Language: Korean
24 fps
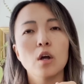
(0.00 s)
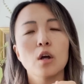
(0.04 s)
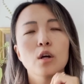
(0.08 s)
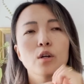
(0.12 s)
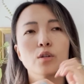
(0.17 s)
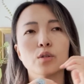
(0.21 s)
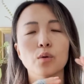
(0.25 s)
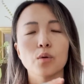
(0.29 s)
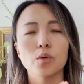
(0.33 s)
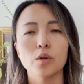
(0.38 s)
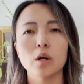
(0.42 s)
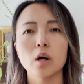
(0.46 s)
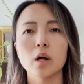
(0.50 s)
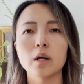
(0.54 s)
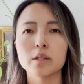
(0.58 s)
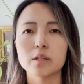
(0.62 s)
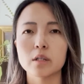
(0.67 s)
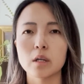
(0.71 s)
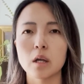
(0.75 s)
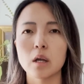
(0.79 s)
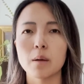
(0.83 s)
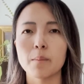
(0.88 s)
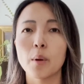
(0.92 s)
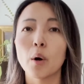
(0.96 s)
저희가
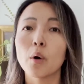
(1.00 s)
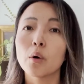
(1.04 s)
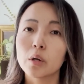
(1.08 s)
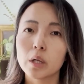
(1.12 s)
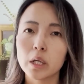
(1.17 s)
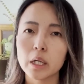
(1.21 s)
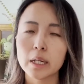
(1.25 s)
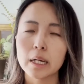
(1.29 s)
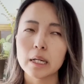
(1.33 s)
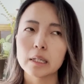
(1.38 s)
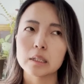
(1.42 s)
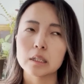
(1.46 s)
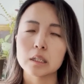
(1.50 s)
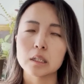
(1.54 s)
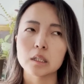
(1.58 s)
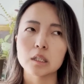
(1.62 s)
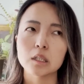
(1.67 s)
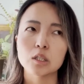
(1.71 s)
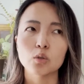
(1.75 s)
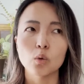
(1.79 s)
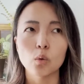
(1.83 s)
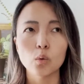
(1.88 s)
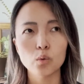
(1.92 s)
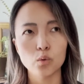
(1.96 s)
이제
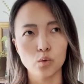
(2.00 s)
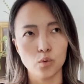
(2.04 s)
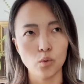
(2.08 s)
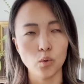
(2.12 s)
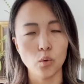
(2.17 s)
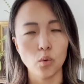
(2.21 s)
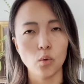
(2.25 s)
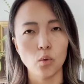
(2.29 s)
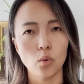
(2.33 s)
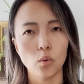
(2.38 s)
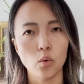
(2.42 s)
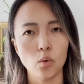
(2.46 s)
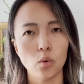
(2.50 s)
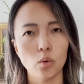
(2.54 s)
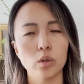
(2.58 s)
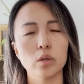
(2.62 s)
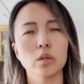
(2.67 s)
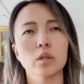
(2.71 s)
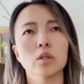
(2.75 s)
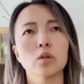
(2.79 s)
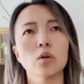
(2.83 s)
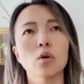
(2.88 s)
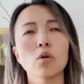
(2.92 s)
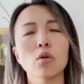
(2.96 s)
변기라든지 욕조
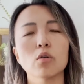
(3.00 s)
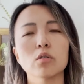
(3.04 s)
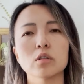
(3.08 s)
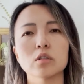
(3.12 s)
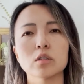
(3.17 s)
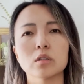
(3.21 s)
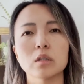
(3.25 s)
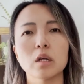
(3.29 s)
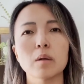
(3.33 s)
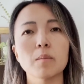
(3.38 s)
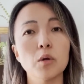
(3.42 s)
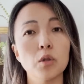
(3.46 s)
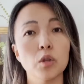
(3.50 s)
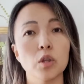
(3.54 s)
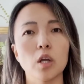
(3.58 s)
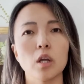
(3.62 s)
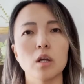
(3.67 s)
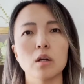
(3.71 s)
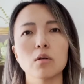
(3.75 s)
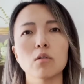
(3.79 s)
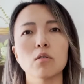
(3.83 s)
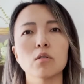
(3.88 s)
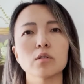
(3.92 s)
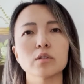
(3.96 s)
그리고 이런 거를 세면대
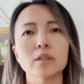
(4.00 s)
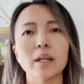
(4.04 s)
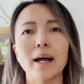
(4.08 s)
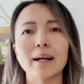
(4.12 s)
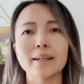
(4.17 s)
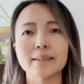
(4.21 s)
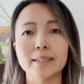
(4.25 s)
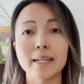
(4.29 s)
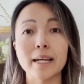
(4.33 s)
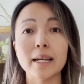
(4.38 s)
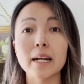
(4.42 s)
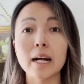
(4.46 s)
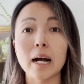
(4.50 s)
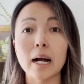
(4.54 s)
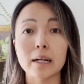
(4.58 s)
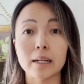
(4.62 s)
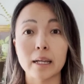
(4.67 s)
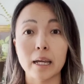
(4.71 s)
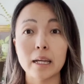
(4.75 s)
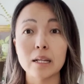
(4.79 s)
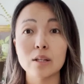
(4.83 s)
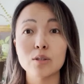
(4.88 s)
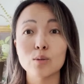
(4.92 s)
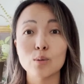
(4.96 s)
이런 걸 다 제가
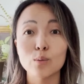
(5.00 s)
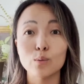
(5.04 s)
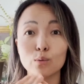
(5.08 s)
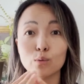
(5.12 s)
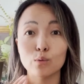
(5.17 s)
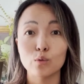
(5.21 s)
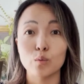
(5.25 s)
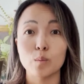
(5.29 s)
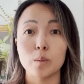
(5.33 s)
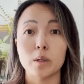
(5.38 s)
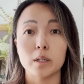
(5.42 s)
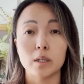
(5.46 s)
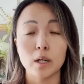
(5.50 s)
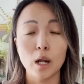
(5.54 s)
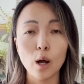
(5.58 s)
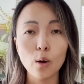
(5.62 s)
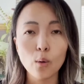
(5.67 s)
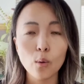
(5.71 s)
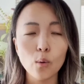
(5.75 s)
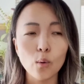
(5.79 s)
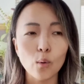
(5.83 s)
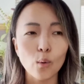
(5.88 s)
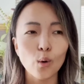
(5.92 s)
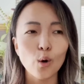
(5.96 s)
개인적으로 구매를
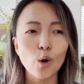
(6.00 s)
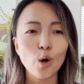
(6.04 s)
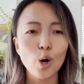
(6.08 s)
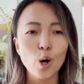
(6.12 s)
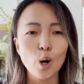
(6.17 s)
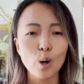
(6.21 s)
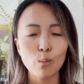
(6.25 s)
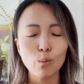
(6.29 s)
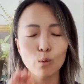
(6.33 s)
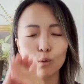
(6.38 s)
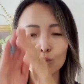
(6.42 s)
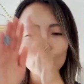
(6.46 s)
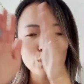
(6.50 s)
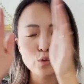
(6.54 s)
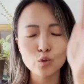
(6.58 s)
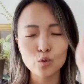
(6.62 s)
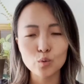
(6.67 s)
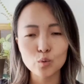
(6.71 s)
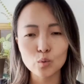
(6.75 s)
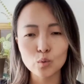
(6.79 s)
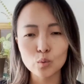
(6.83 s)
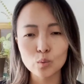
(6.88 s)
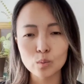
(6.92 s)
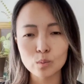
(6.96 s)
하고 모든
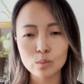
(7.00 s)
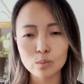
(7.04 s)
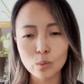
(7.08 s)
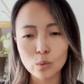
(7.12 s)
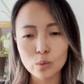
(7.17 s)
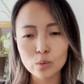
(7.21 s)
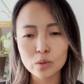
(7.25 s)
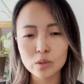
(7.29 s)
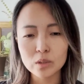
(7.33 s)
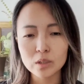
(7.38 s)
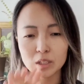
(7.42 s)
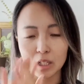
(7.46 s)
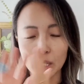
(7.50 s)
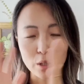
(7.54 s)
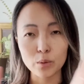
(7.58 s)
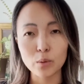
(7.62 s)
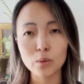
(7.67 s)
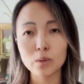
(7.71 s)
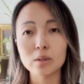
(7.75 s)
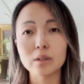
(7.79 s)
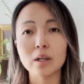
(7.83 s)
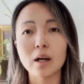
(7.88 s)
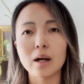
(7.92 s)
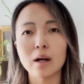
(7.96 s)
주 모든
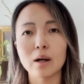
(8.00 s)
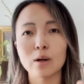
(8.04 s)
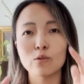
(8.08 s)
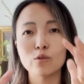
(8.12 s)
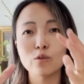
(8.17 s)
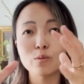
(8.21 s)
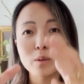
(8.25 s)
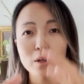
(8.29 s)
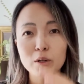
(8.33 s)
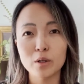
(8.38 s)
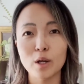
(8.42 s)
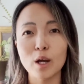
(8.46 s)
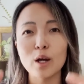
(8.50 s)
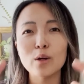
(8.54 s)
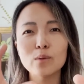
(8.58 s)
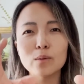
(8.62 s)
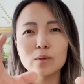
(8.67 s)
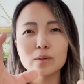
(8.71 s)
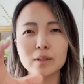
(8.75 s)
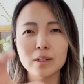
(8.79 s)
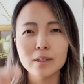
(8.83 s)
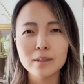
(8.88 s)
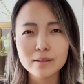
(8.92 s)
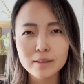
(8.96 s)
재료를 다 구매를
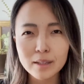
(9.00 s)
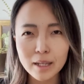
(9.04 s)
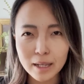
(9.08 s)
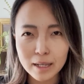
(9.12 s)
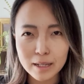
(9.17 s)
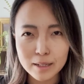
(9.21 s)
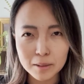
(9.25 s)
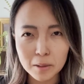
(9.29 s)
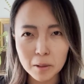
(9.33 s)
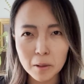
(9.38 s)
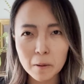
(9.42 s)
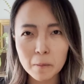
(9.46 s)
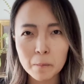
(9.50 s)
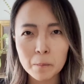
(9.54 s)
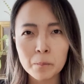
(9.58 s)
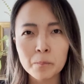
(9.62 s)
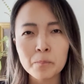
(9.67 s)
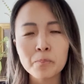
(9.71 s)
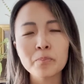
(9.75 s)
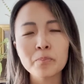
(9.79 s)
해놓은 상태에서